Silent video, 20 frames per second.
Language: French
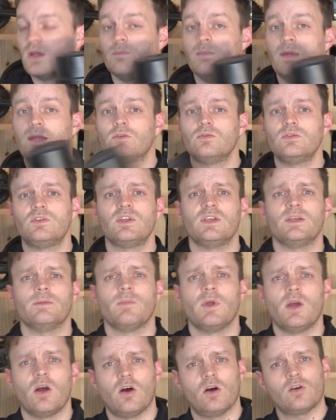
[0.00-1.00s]
Bah écoutez,
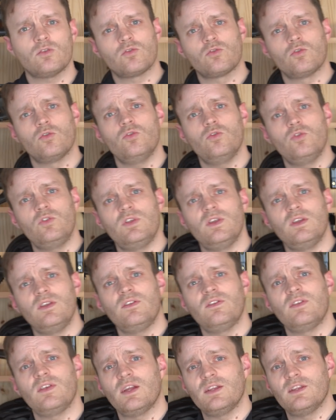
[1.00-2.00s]
entre
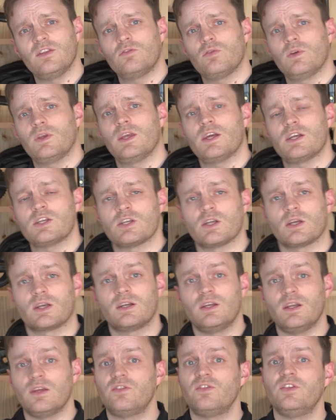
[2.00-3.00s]
utiliser un nettoyage
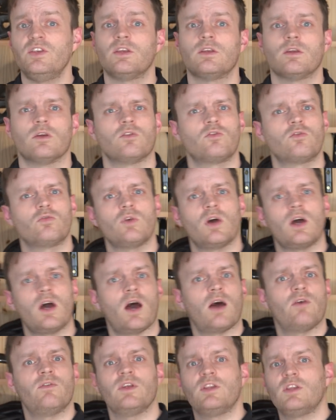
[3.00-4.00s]
classique, soit
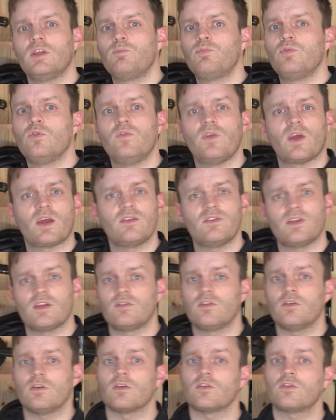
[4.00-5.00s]
avec des
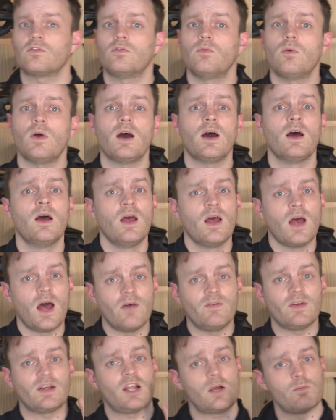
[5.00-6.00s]
pulvérisateurs, soit
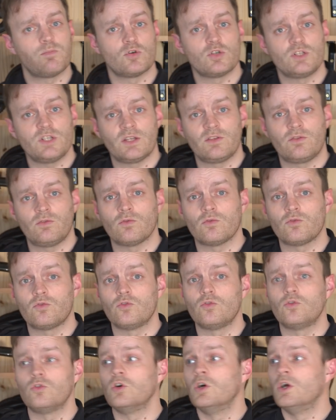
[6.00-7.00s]
avec la projection
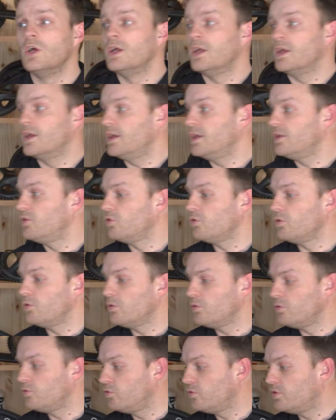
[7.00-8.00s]
d'eau et
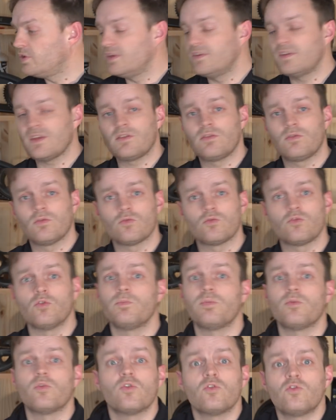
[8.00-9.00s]
d'utilisation de,
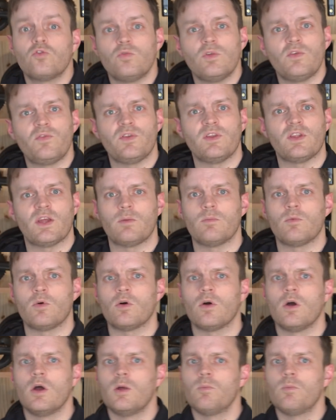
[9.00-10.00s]
produits finalement